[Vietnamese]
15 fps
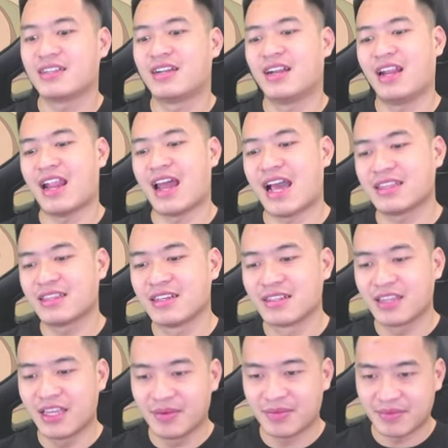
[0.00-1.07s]
Lại tướng
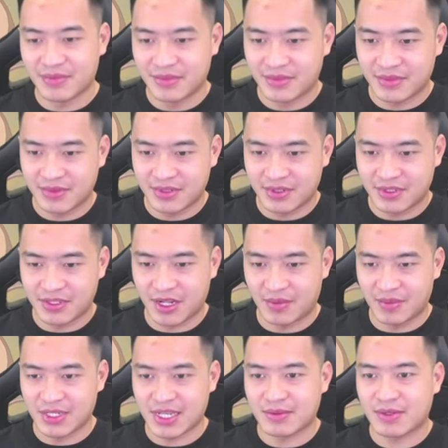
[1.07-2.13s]
tím. Để
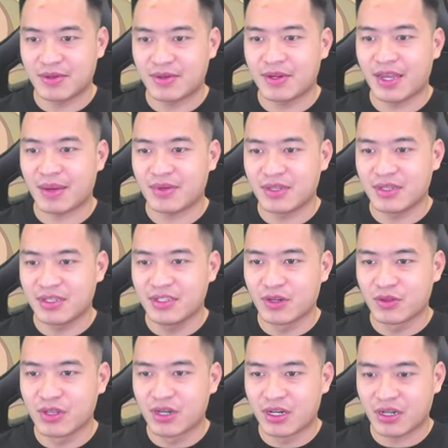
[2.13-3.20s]
mình xem tôi ghép được nhiều
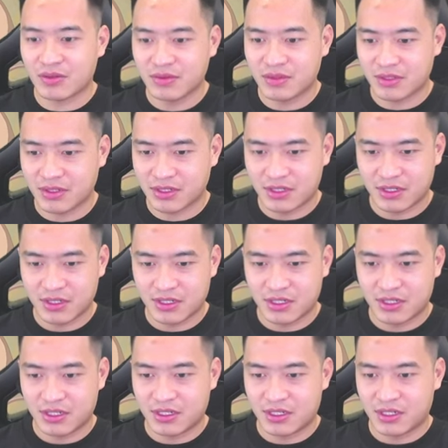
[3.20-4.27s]
tướng không.
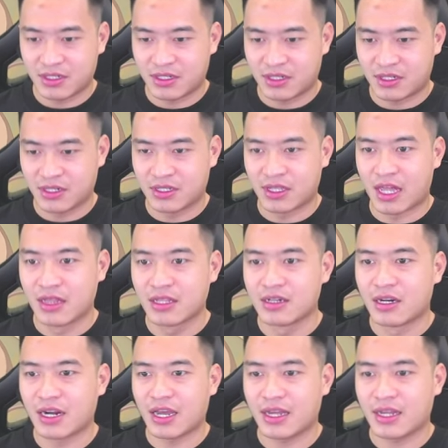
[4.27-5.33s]
Thần
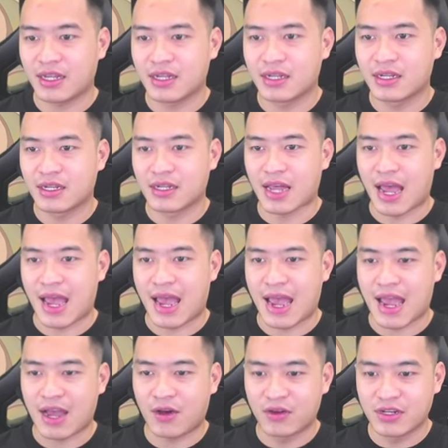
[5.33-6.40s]
tướng này.
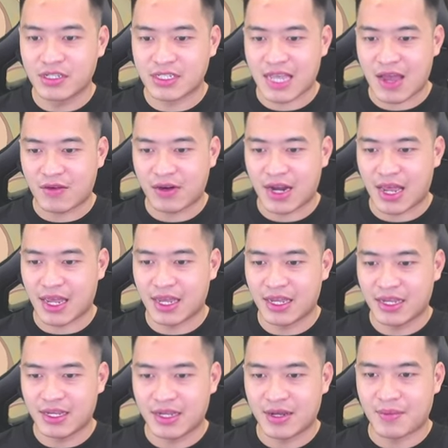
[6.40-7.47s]
À có nâng sao được này.
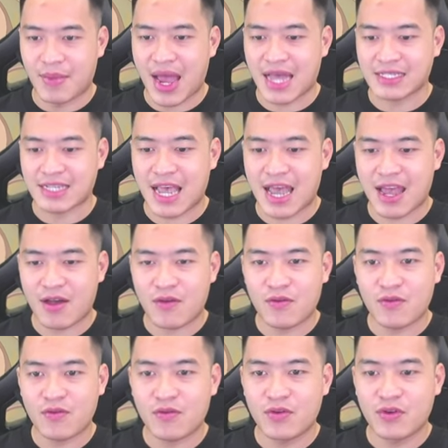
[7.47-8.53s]
Ba sao
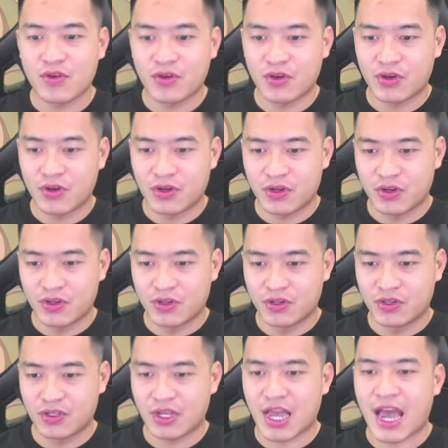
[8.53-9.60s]

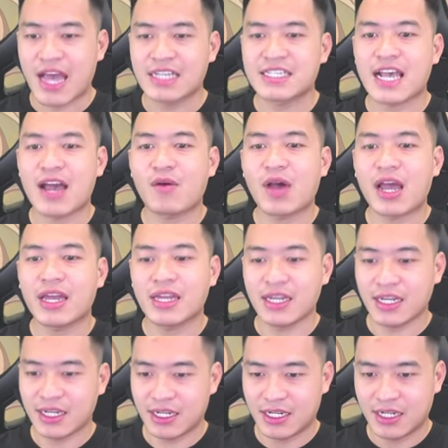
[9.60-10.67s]
thì hai sao ngay,
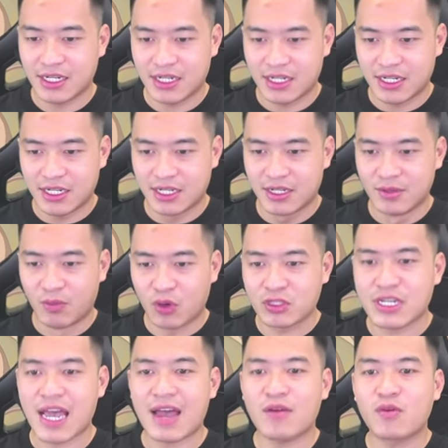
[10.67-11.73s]
thì một
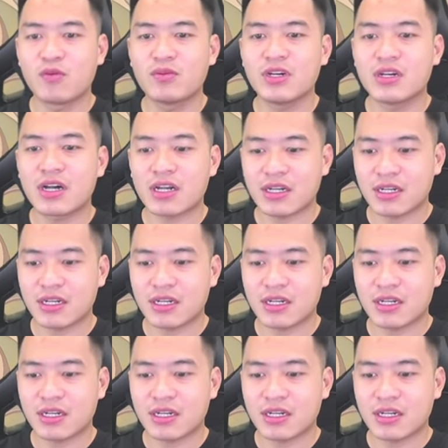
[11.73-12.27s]
sao cũng được,